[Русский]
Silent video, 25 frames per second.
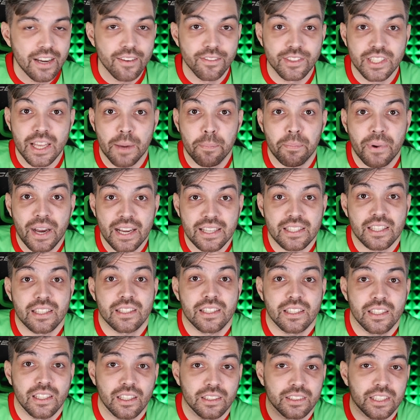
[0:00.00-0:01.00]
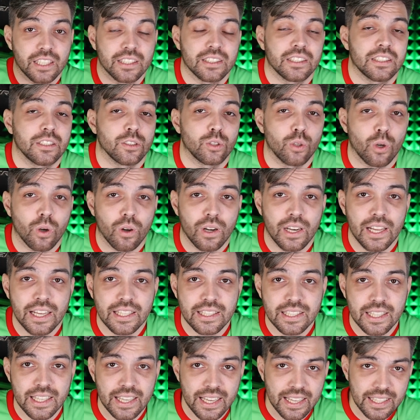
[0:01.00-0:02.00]
В запасе сидел
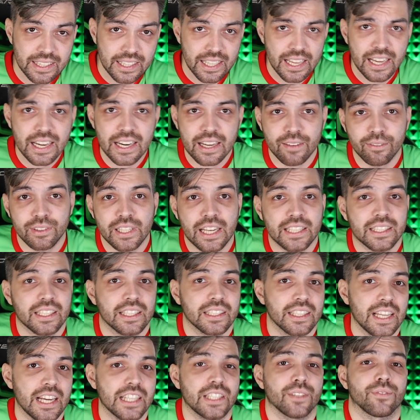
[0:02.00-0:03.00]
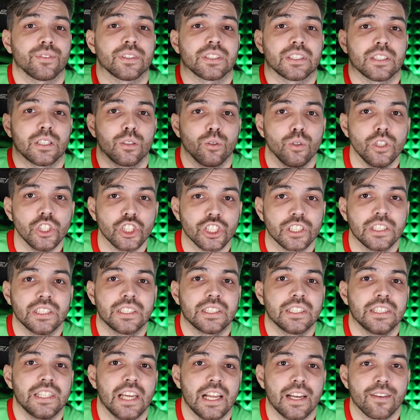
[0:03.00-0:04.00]
33-летний Эдер, а Влад Игнатьев и Зелуиш не
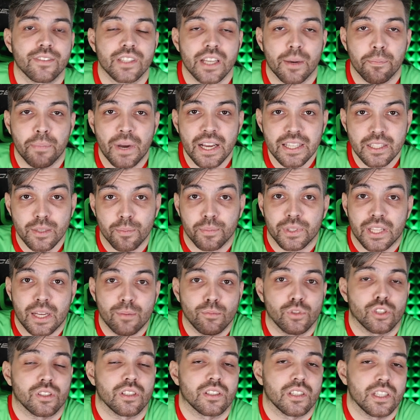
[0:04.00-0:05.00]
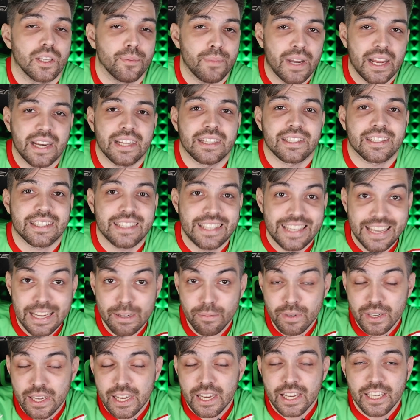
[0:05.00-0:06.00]
сидели в запасе, потому что занимались
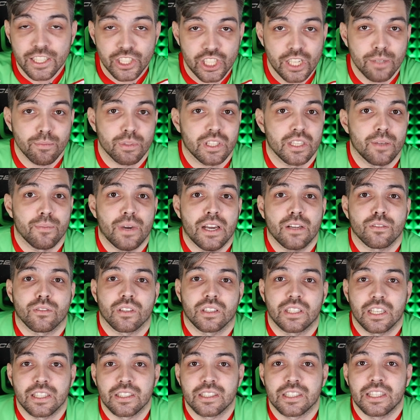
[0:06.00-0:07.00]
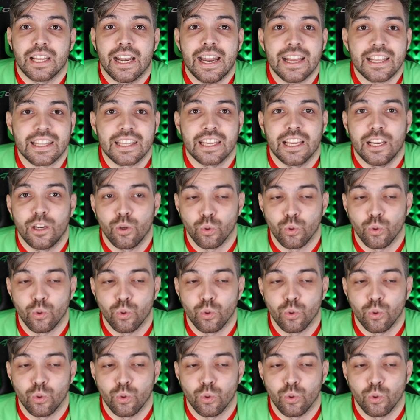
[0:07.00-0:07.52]
тем, чем занимаются 30-летние